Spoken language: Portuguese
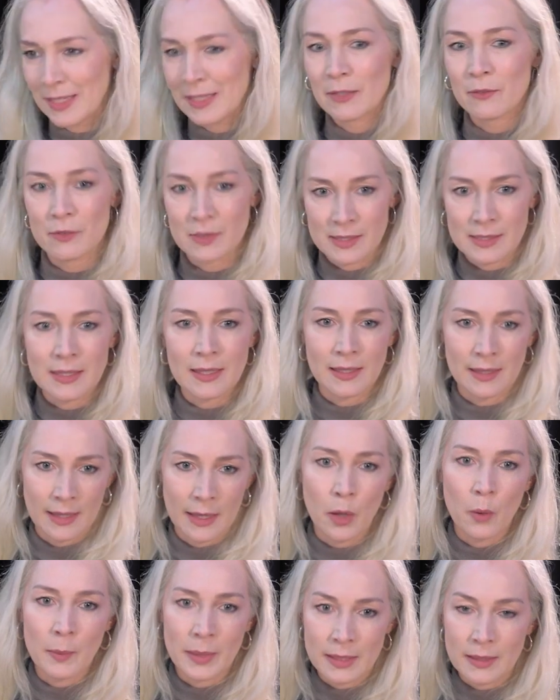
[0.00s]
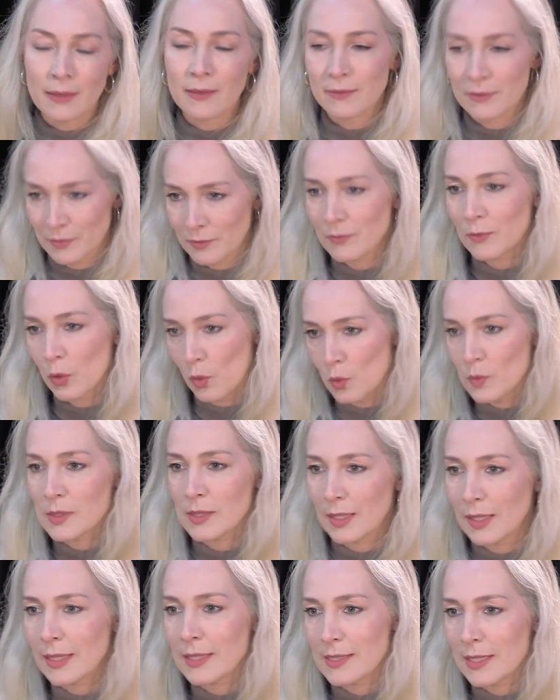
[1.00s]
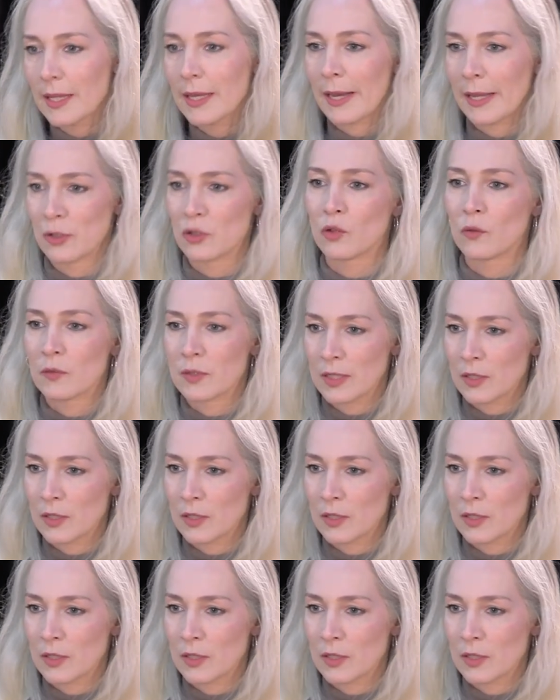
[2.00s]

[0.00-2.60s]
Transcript: né, de você realmente conseguir esse crédito.